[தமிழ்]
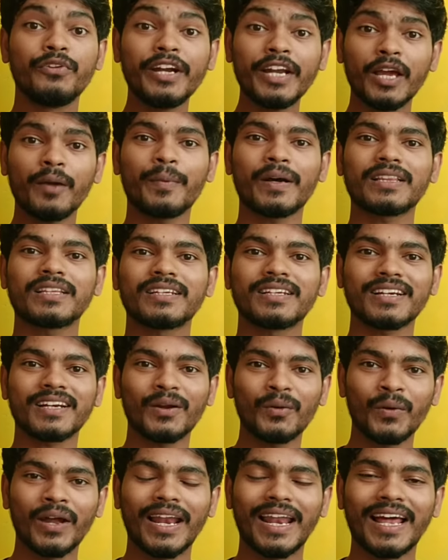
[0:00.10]
வீடியோ பார்த்துட்டு
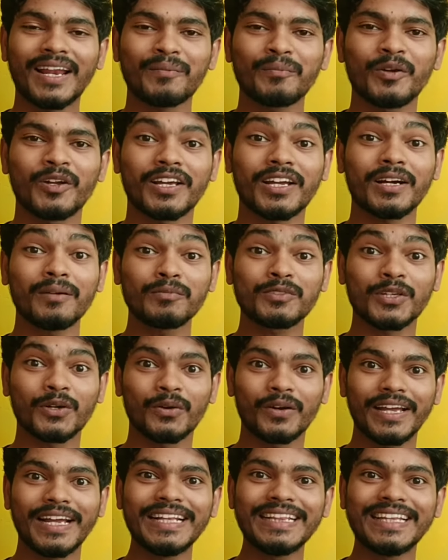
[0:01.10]
இருக்கிறவங்க எல்லாருக்குமே வணக்கம் ஸோ
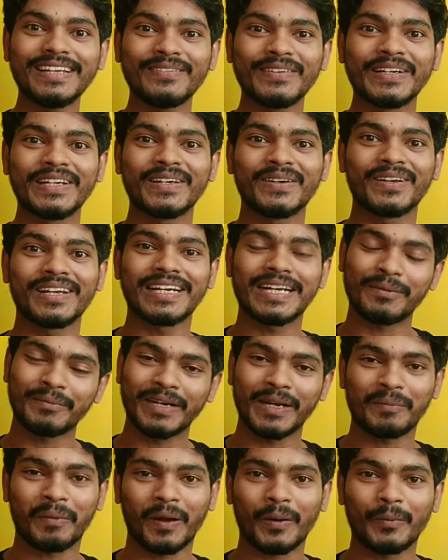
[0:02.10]
இந்த வீடியோவில் நம்ம
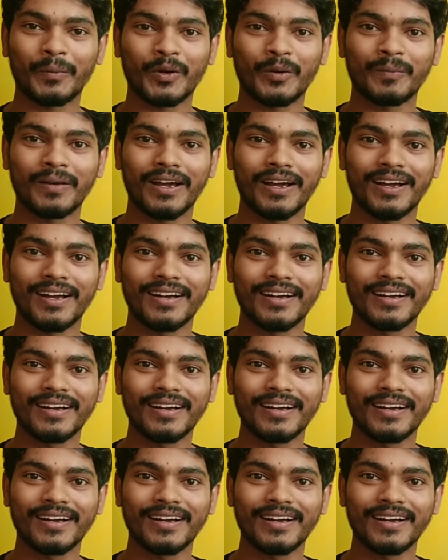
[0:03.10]
என்ன பார்க்க போகிறோம்னா